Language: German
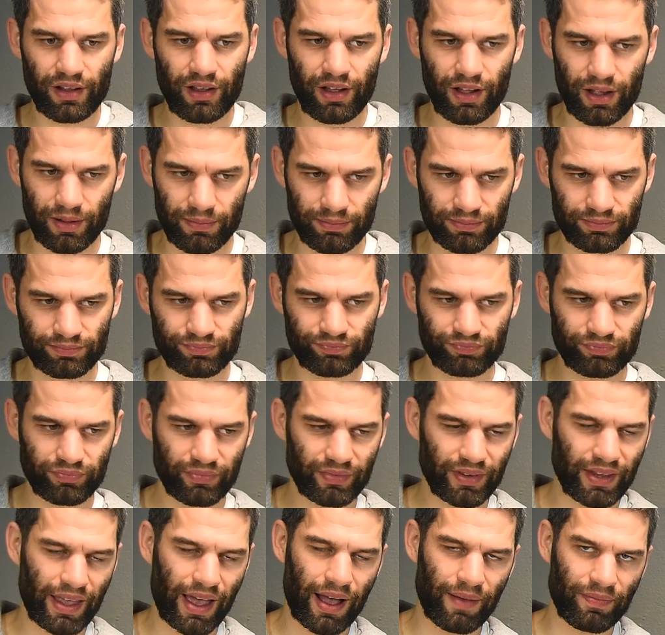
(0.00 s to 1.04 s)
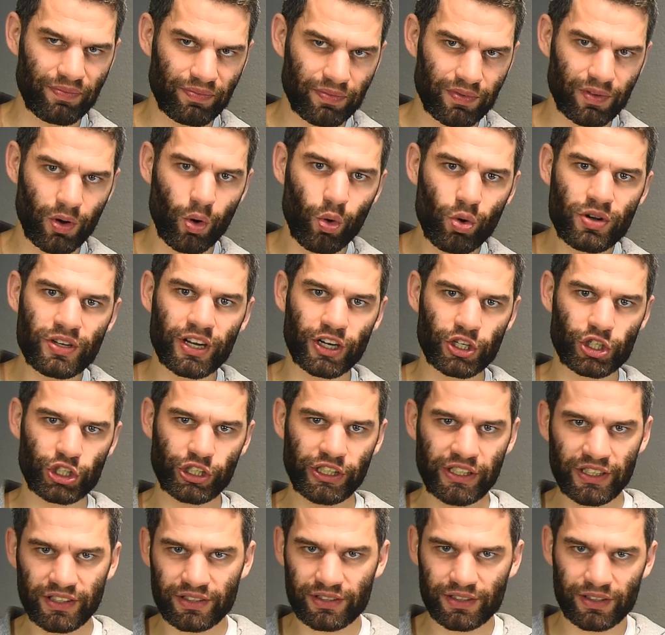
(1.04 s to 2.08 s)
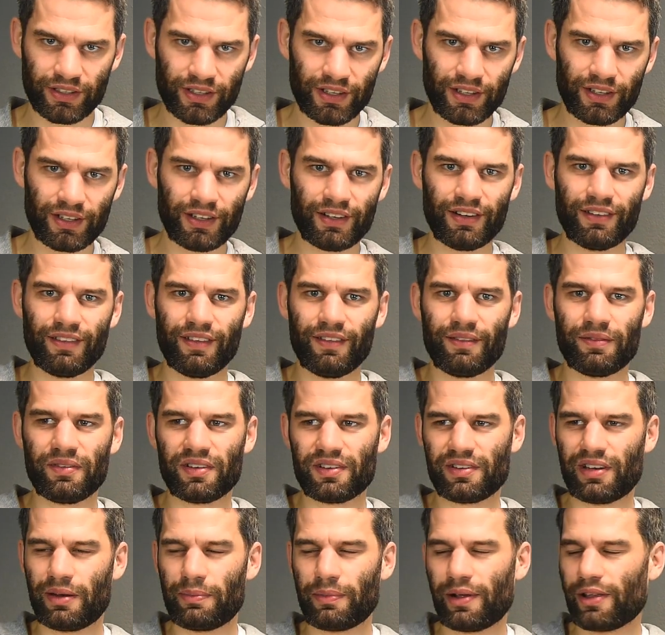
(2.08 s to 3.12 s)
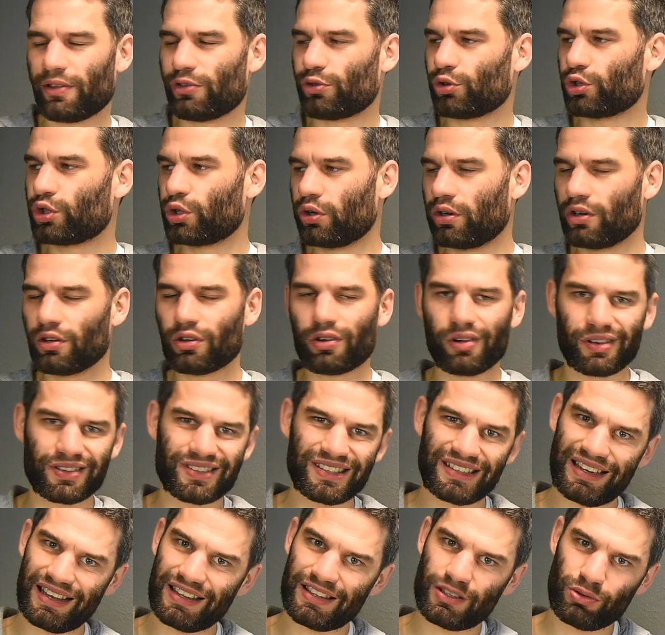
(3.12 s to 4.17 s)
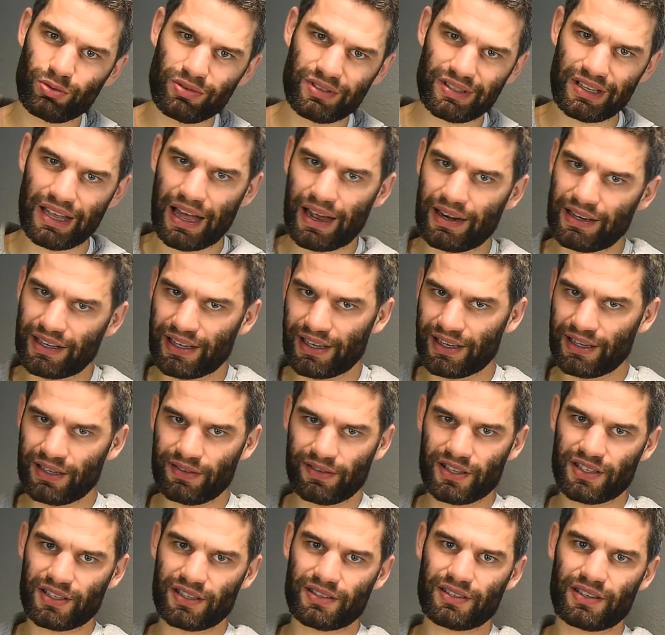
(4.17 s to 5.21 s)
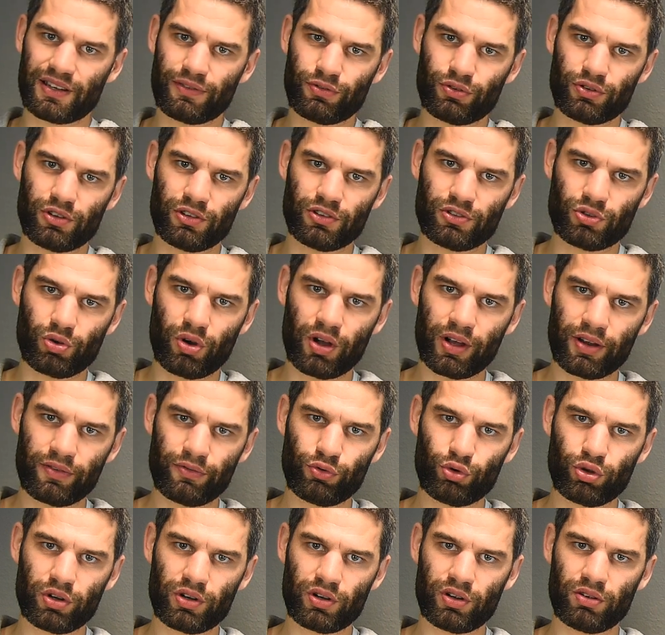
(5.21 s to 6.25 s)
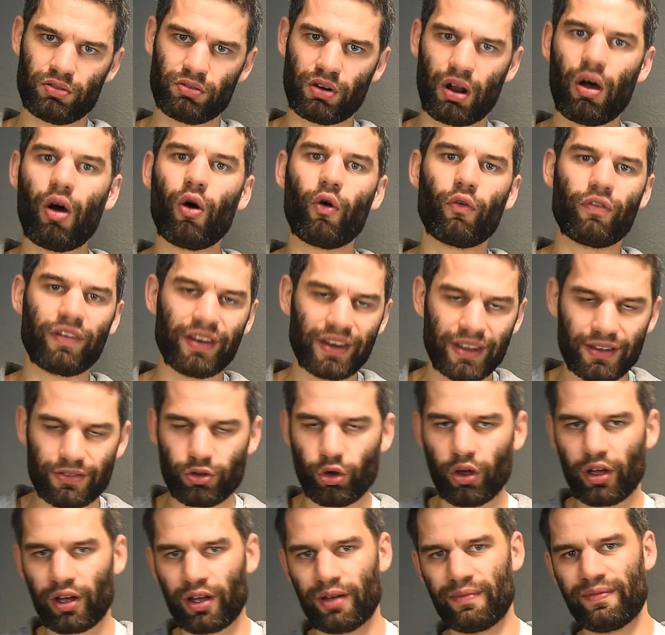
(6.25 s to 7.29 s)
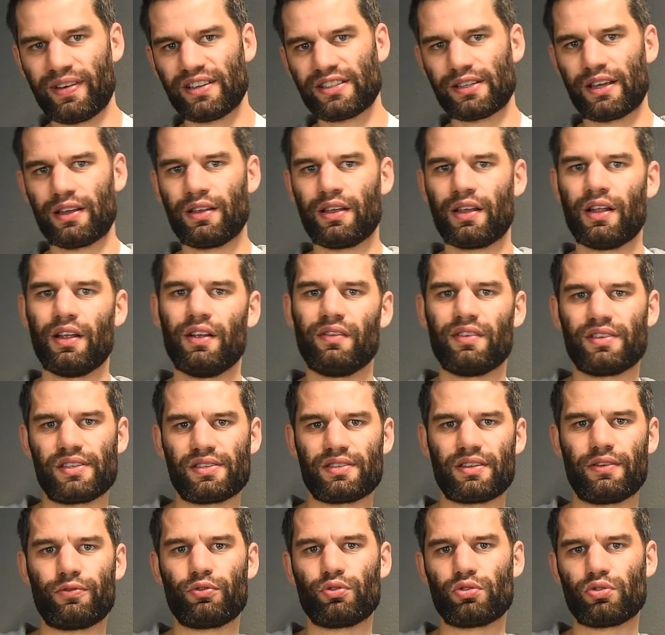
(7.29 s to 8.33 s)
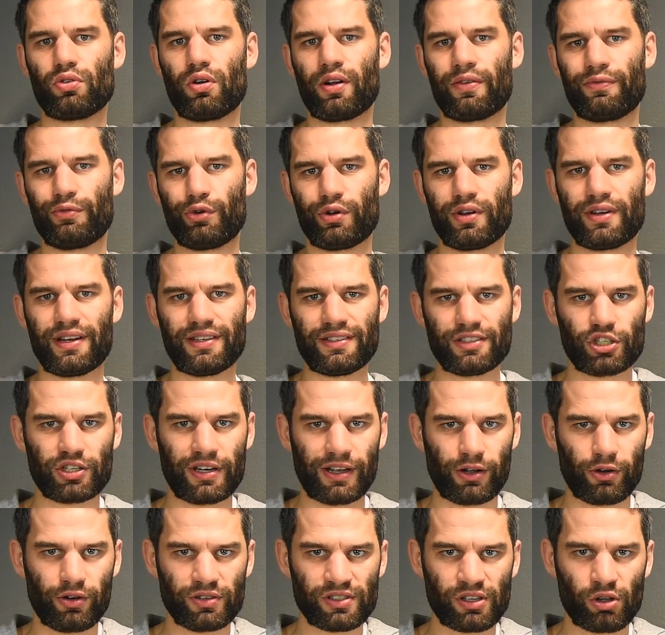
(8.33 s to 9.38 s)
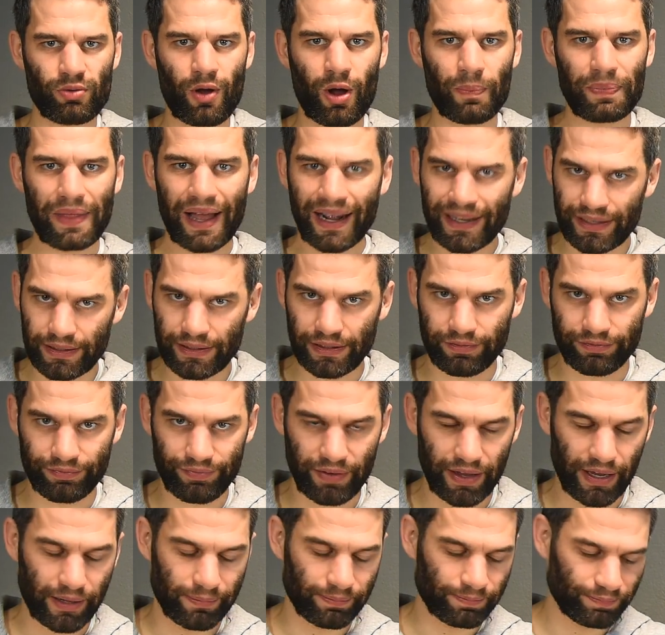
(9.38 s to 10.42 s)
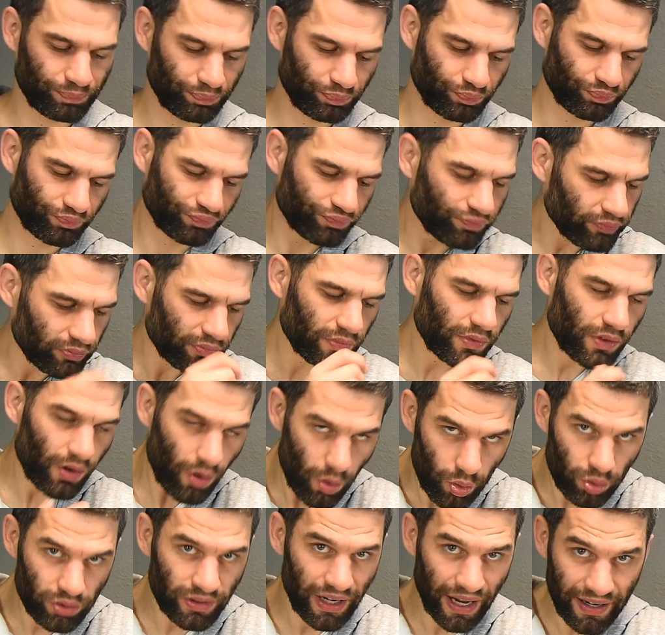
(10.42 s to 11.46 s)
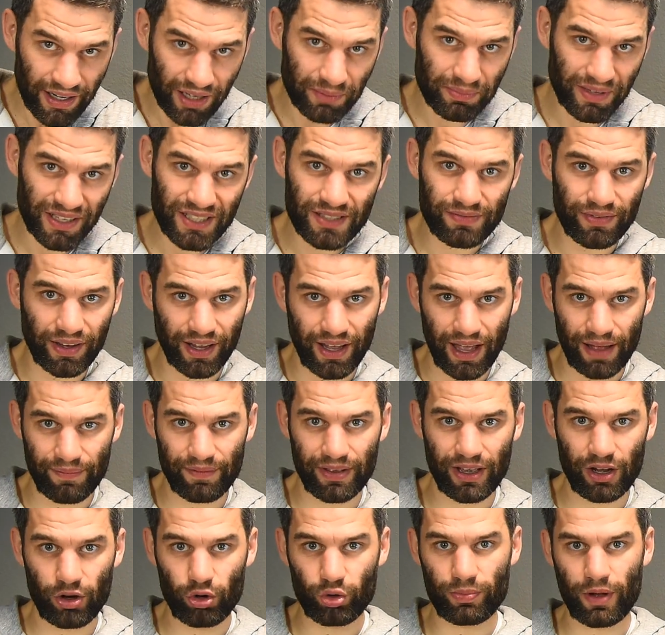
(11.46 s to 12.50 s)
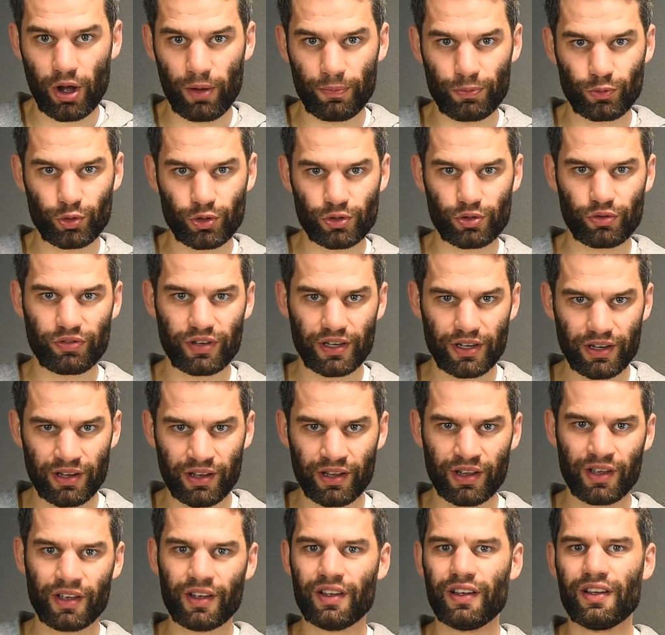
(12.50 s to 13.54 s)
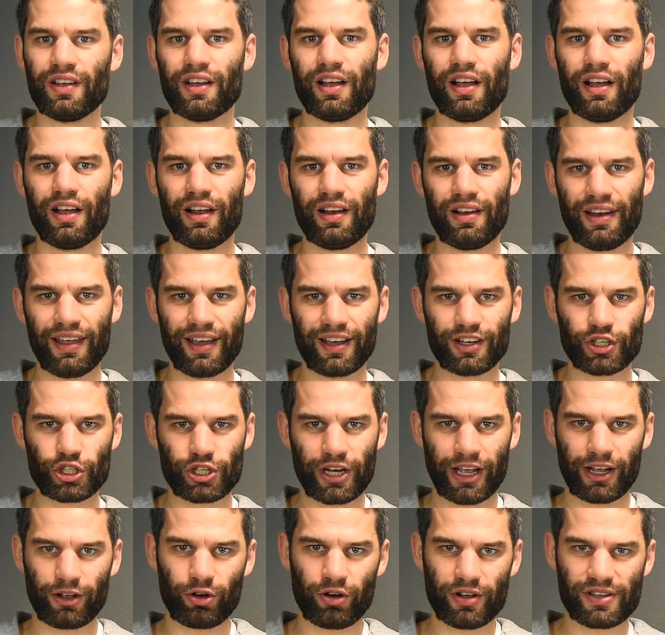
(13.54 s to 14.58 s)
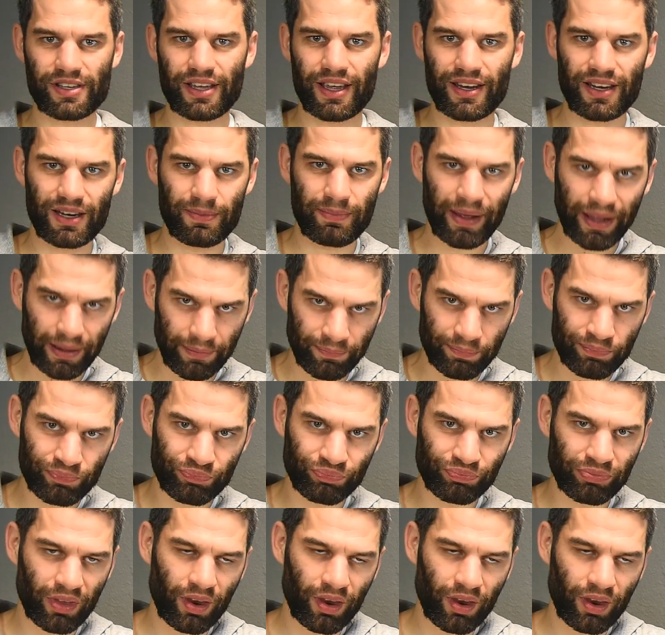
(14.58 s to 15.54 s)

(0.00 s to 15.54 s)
ähm, ja, Unterschied wie nennt man das so schön, Konzentrationsgradient, was jetzt dafür sorgen würde, oder auch wenig Säure im Wasser, was jetzt dafür sorgen würde, dass die Schneckenhäuser überhaupt angegriffen werden. Unter anderem deswegen haben wir auch überhaupt nur so viele äh, leere Schneckenhäuser in den Becken.